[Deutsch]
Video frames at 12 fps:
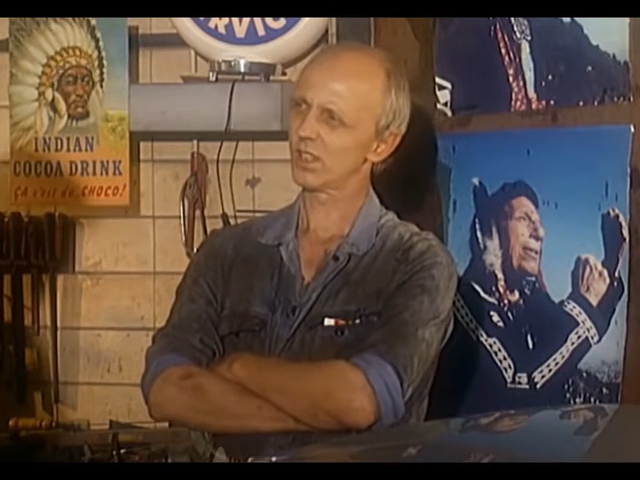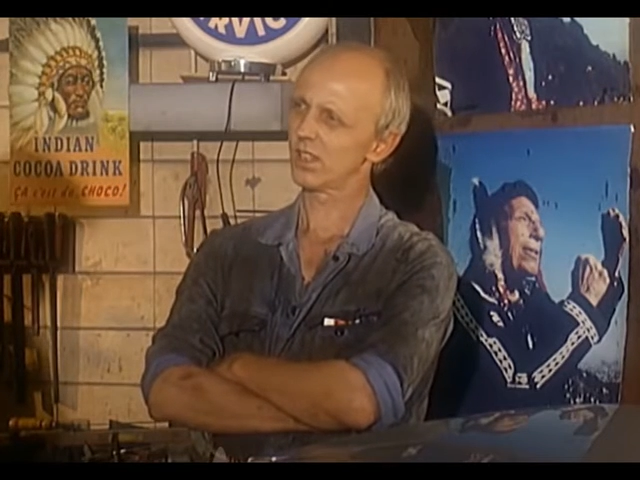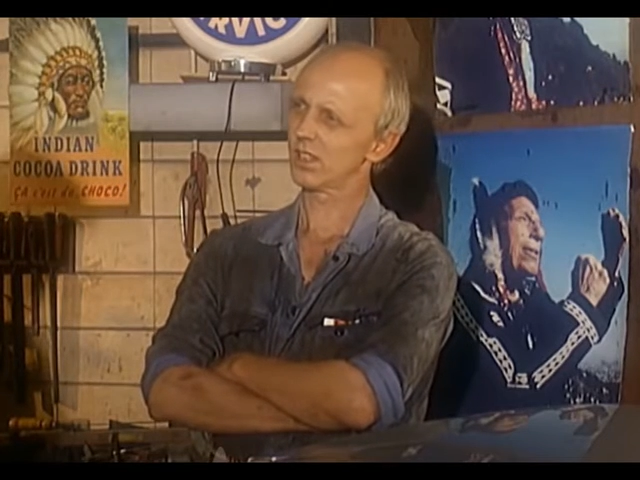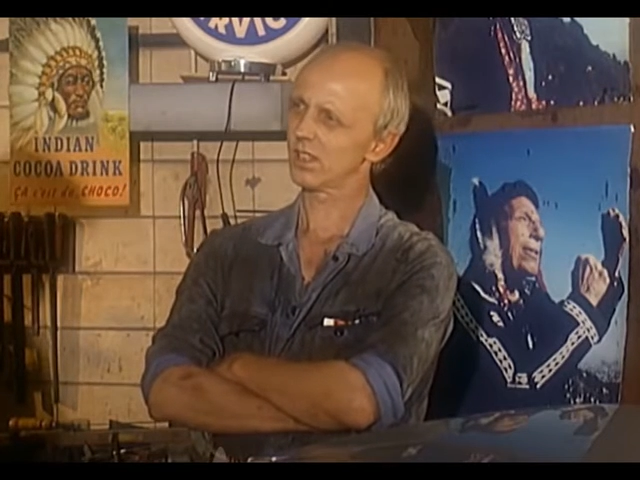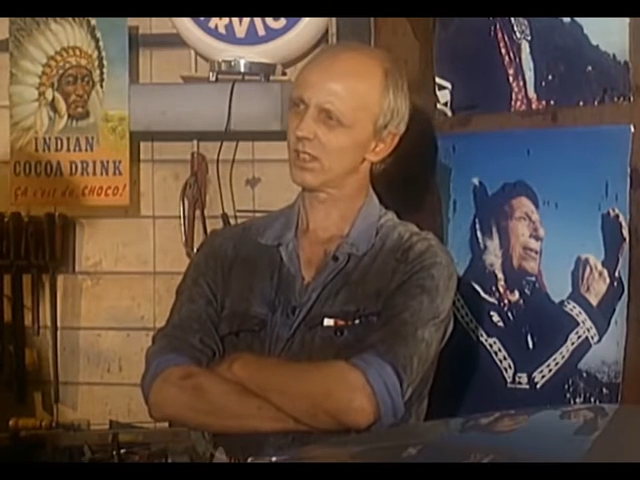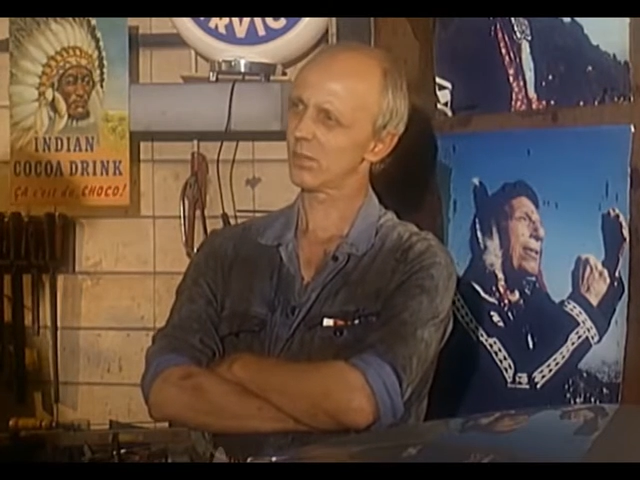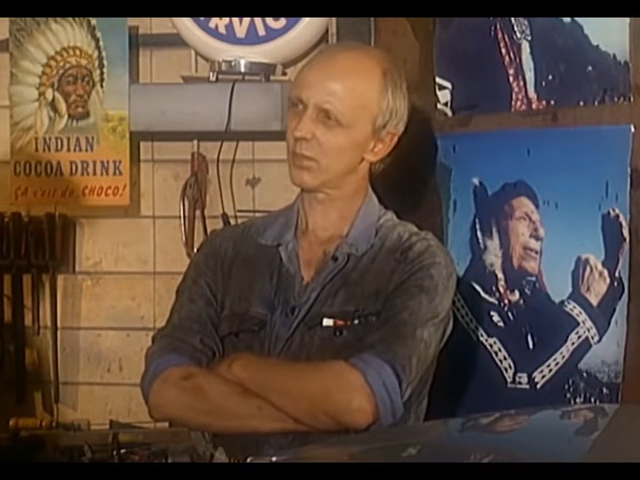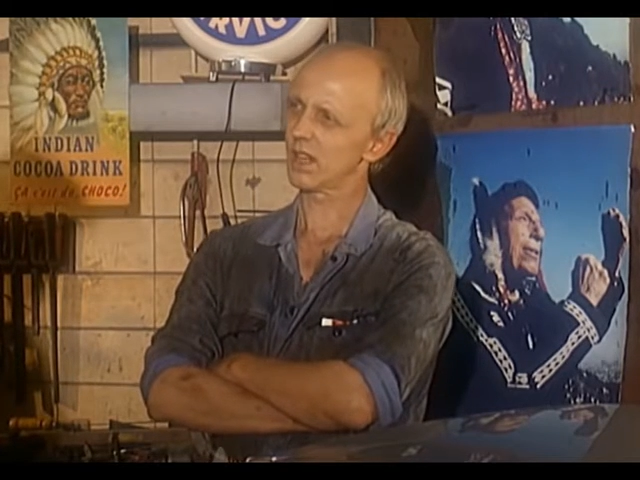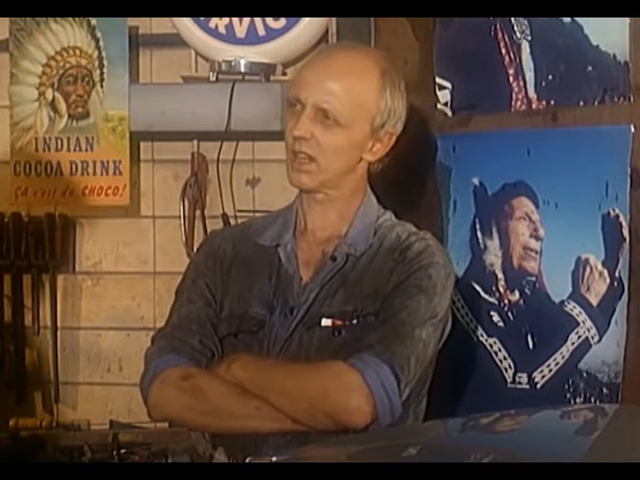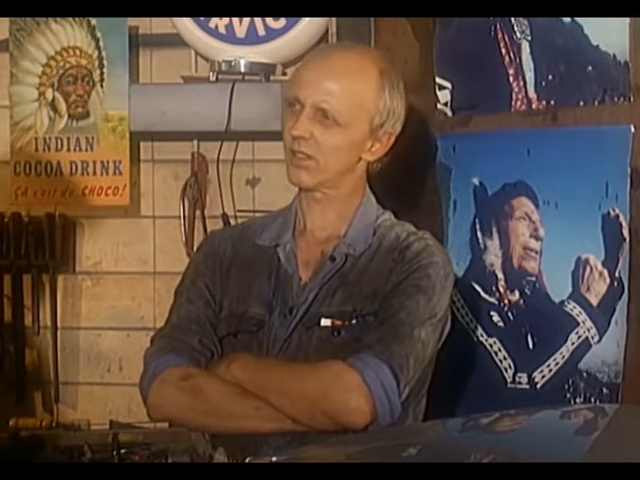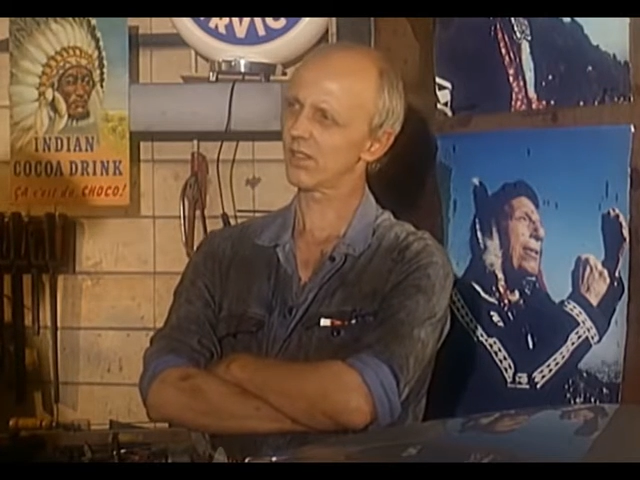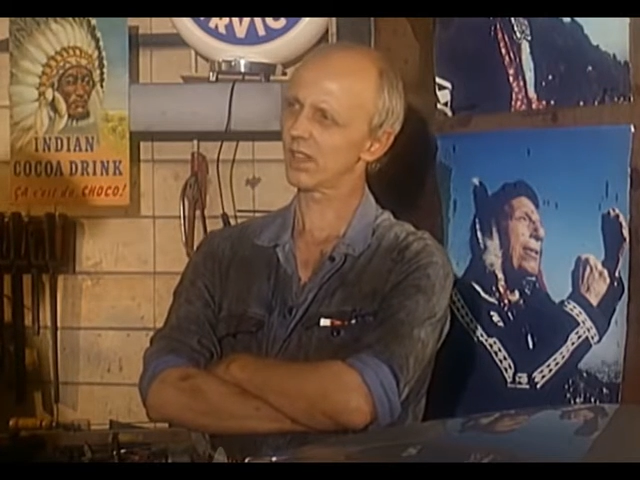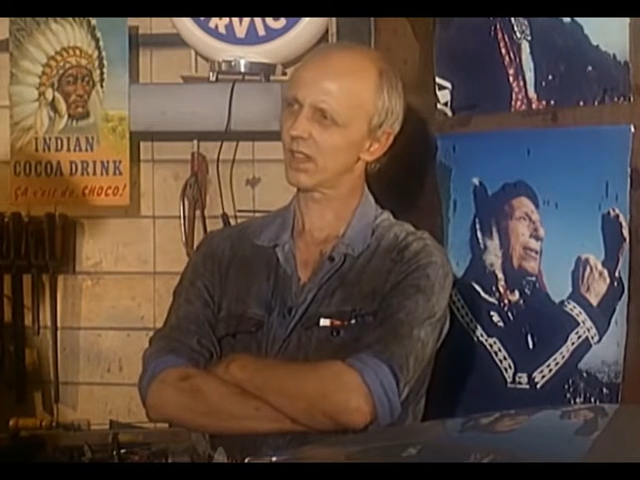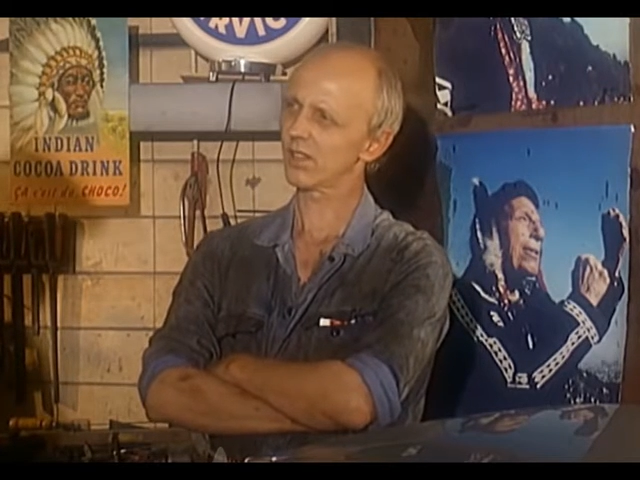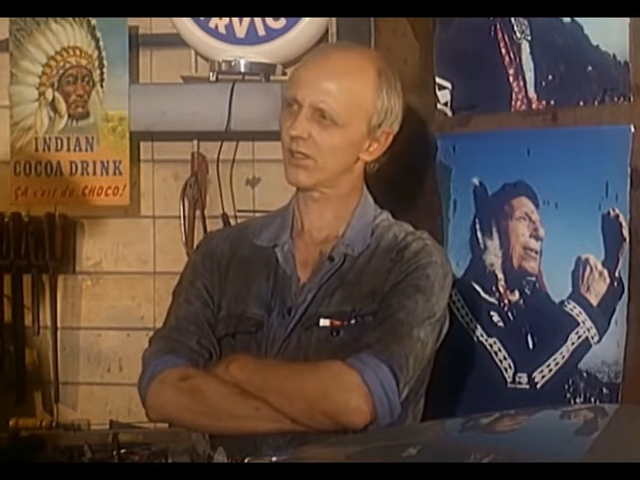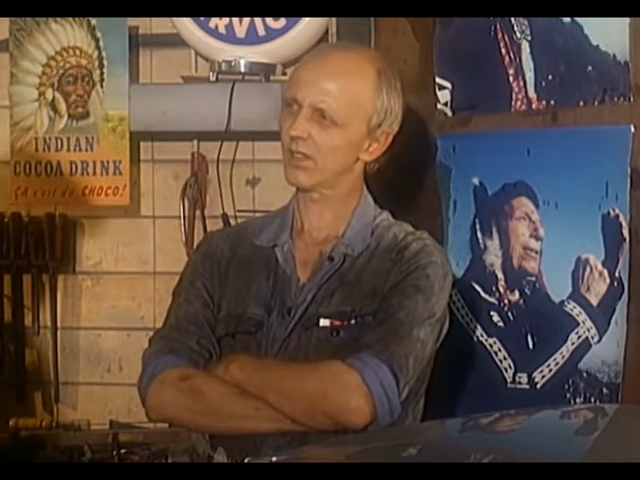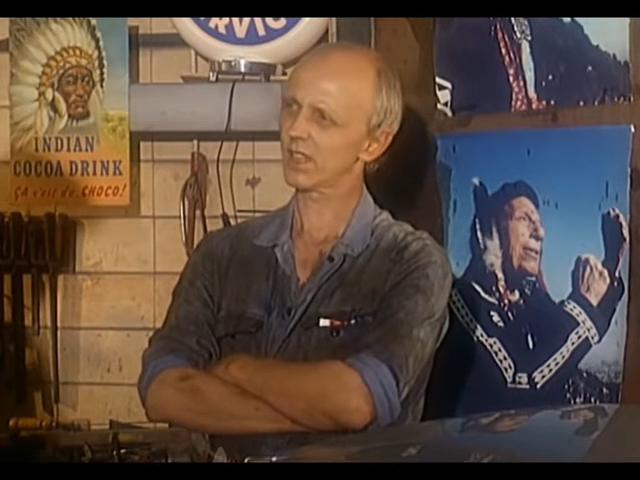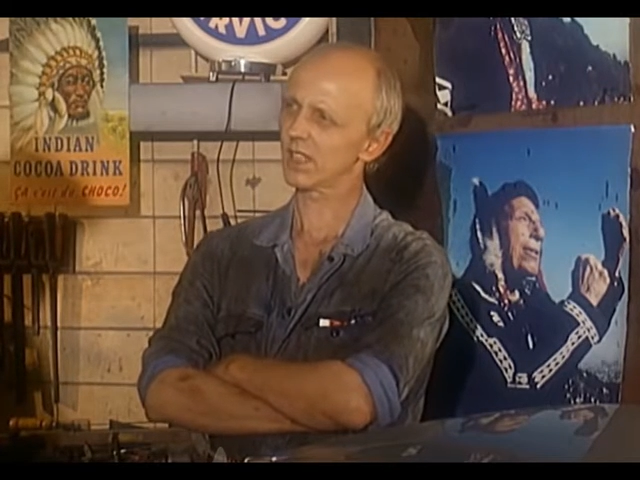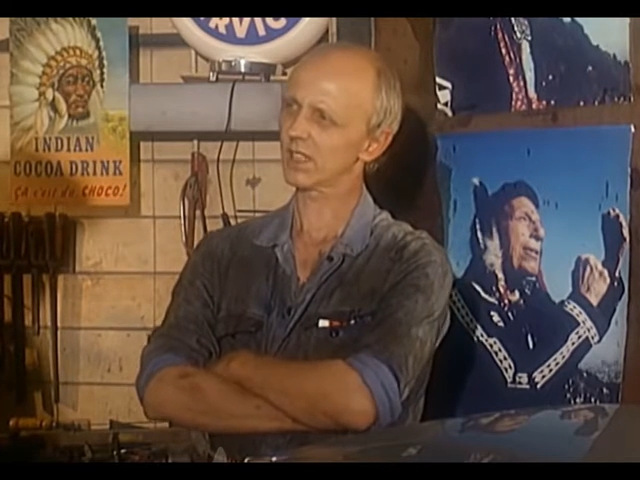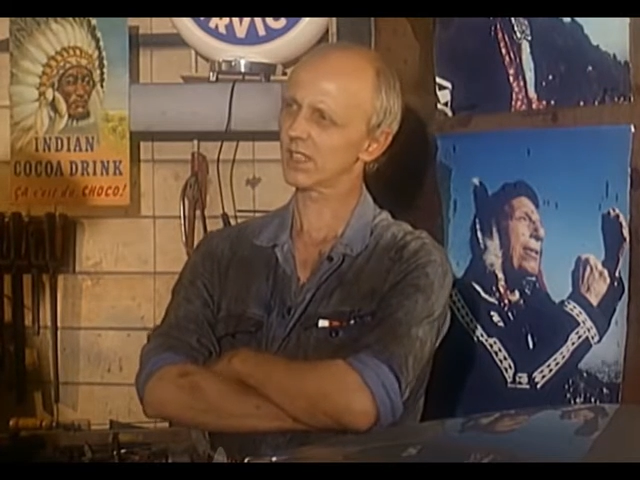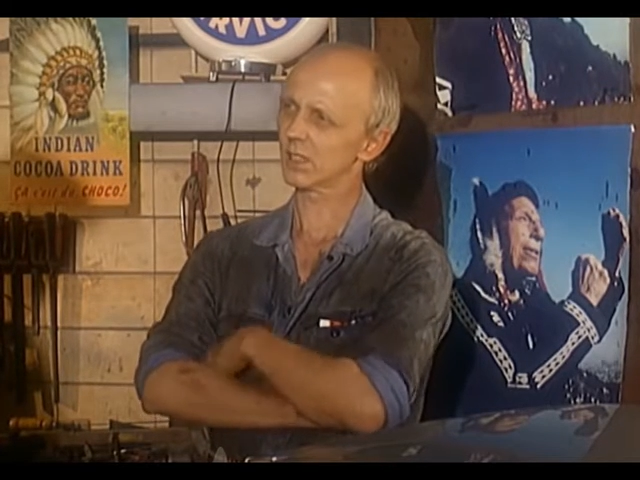ist der Planwagen fertig,